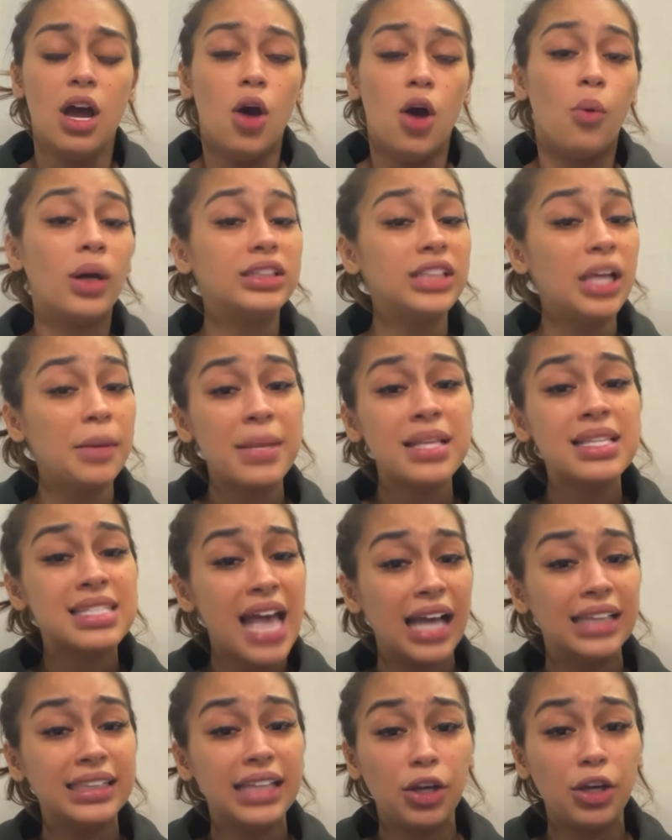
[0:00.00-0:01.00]
Huwag naman
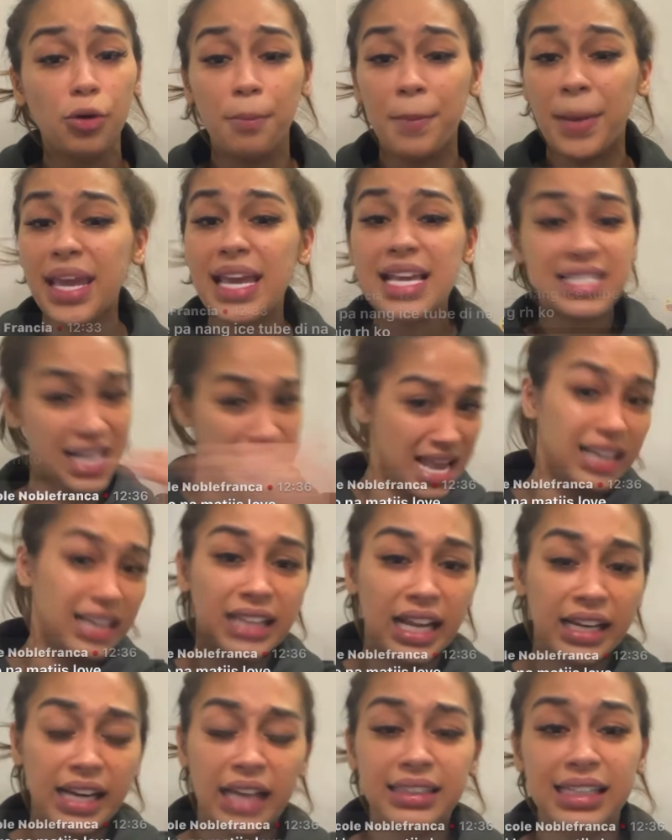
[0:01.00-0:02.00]
sana yung may isa lang
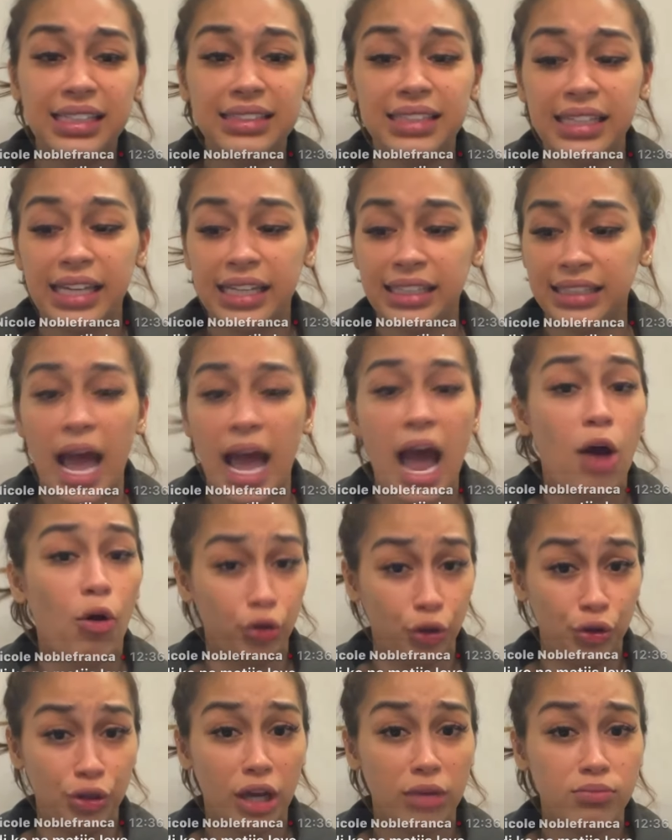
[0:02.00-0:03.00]
na nadidiin na ako
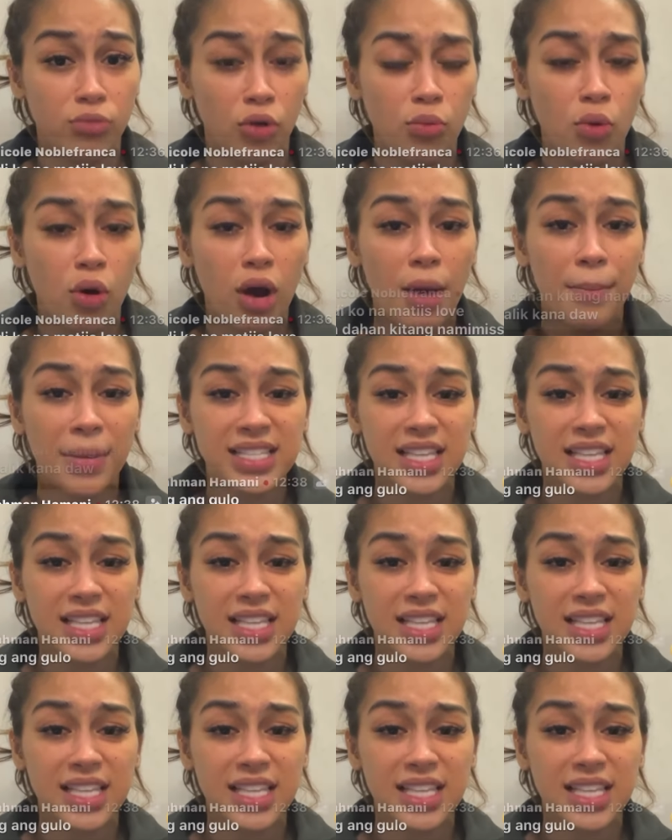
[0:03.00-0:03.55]
yung nagmumukhang